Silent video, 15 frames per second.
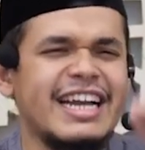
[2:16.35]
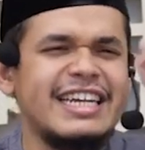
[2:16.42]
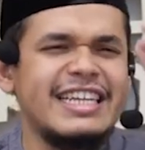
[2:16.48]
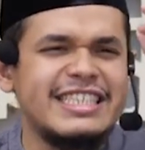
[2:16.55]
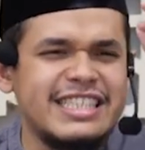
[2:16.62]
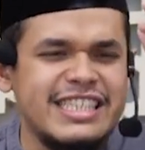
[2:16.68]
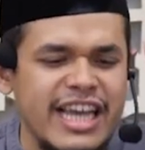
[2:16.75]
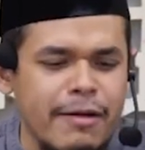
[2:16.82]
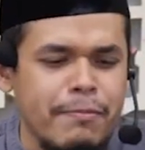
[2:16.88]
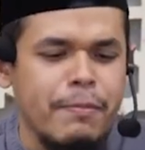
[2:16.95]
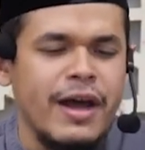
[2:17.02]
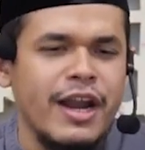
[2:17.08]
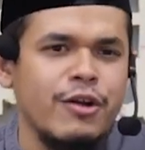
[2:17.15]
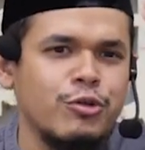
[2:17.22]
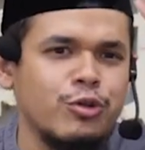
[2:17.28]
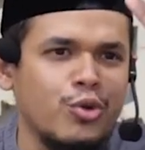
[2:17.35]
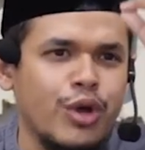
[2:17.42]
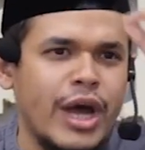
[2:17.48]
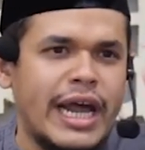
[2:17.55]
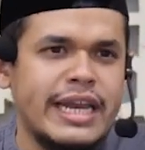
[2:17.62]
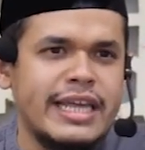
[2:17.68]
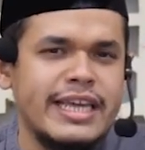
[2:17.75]
disiapkan untuk
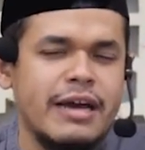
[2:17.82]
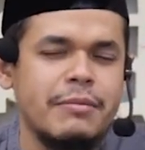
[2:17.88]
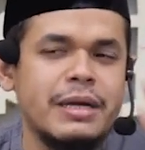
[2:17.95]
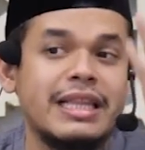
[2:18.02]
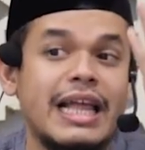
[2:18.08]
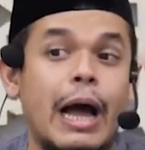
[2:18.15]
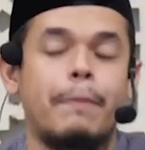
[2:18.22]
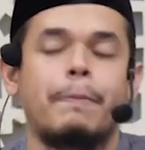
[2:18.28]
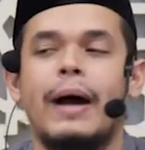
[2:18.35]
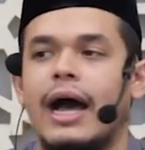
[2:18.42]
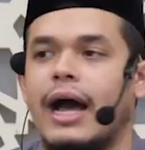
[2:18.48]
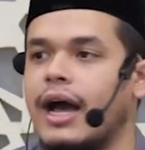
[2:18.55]
hari kiamat apa?